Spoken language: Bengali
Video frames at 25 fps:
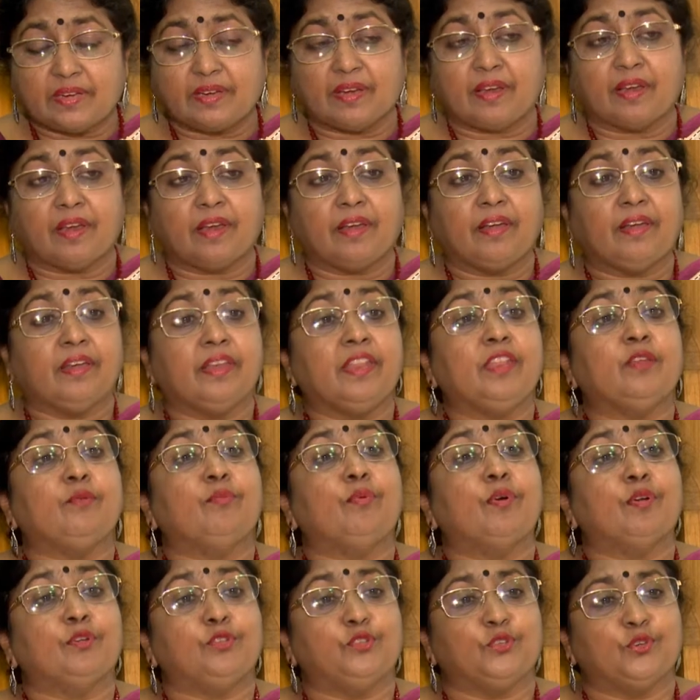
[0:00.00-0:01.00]
একটা
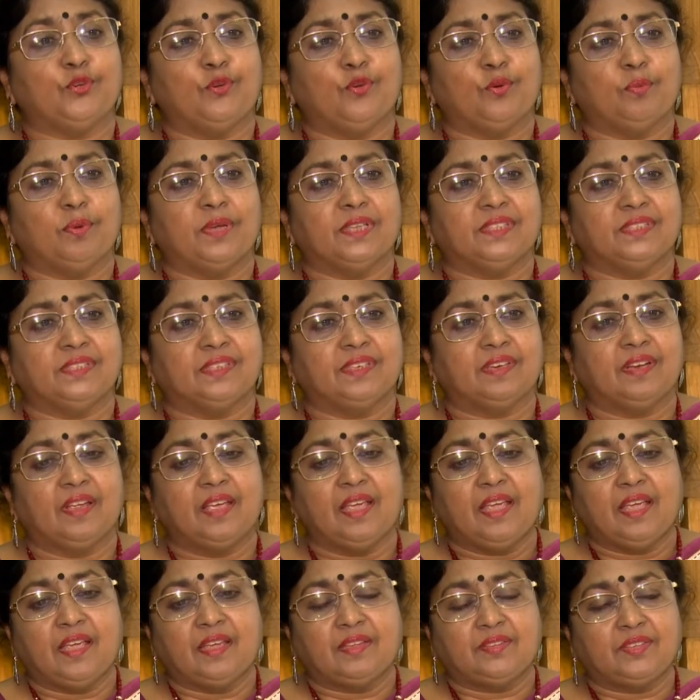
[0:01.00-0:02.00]
নির্ভরযোগ্য বাজার
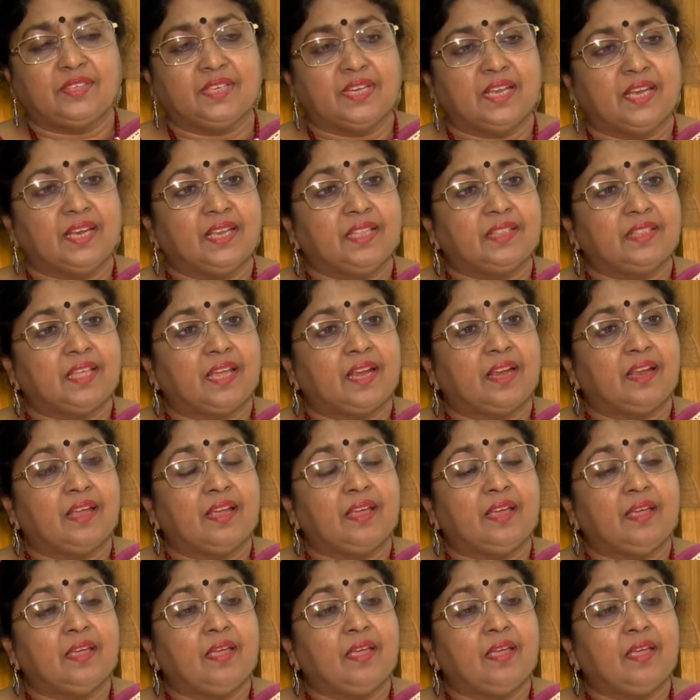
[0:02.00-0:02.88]
যেখানে তারা